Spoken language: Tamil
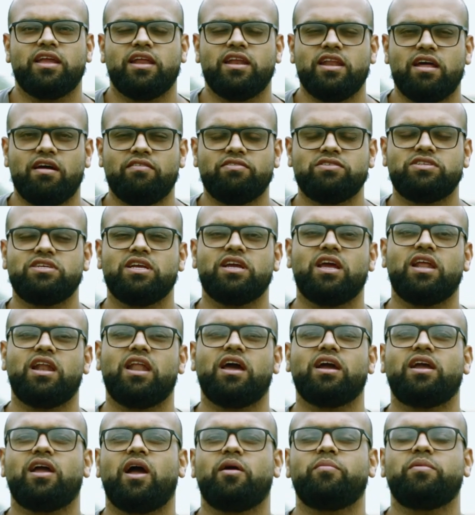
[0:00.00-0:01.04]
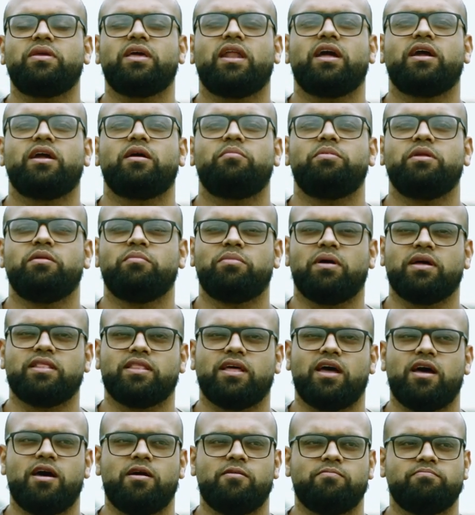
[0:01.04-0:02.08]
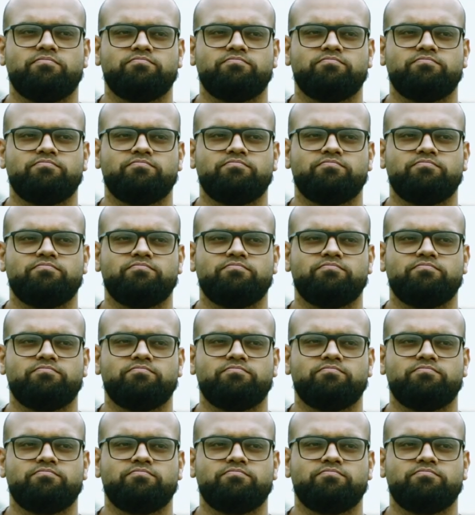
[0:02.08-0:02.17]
என்ன விஷயங்கள்லாம் காமிக்கிறாங்க அப்படின்னு பார்த்தா